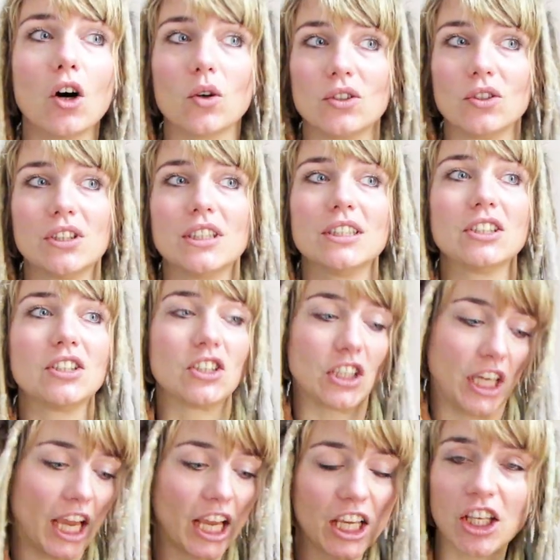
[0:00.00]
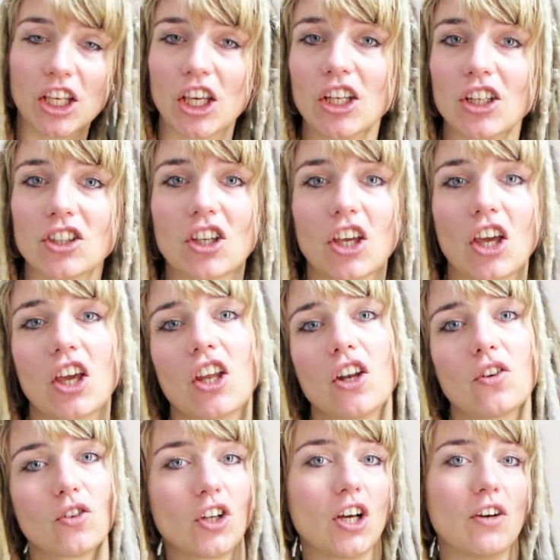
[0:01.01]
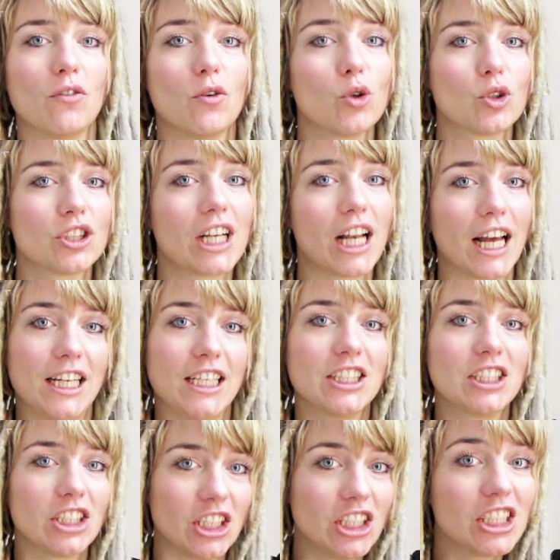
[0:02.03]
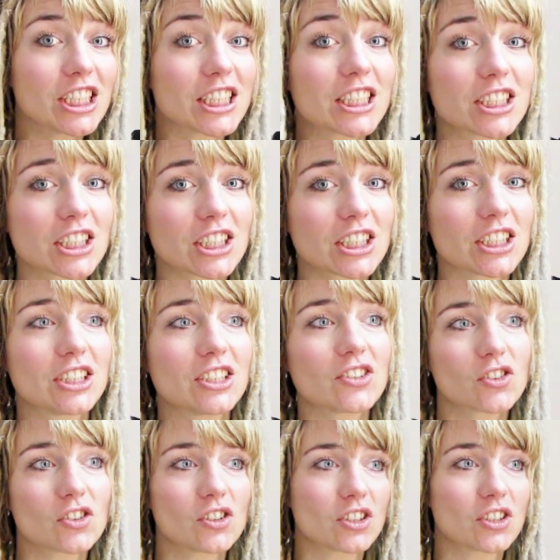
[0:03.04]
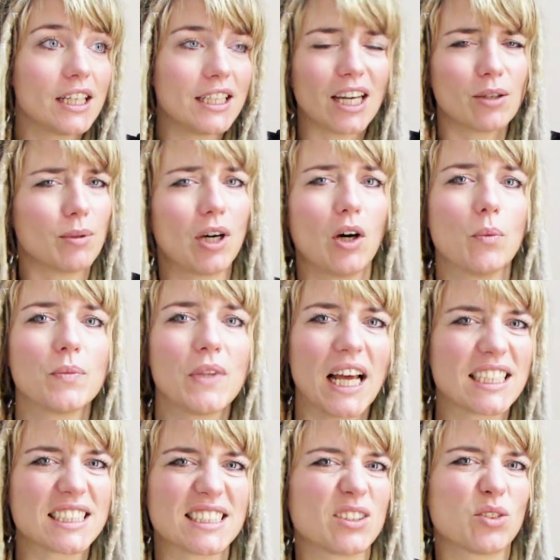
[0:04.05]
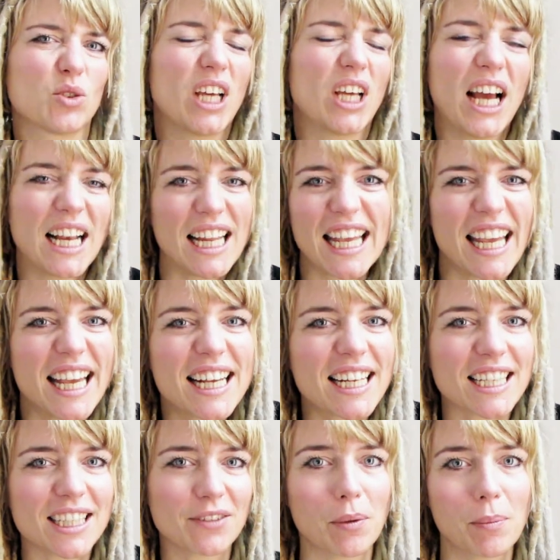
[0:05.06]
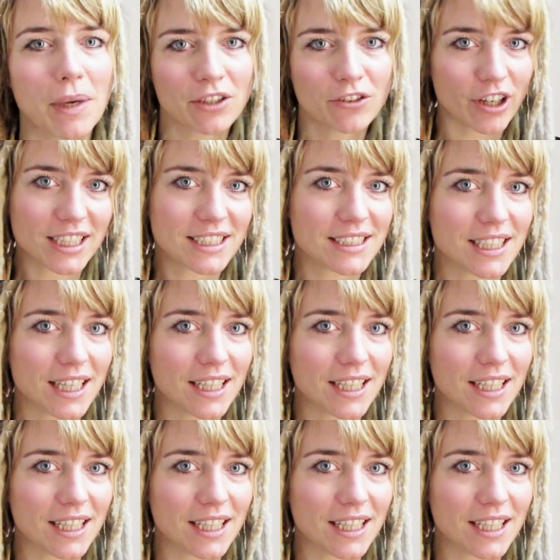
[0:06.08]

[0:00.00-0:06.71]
und sind dreckig innen drin und da wohnen kleine Tiere drin und ja, überhaupt alles ist total eklig, wenn man Dreads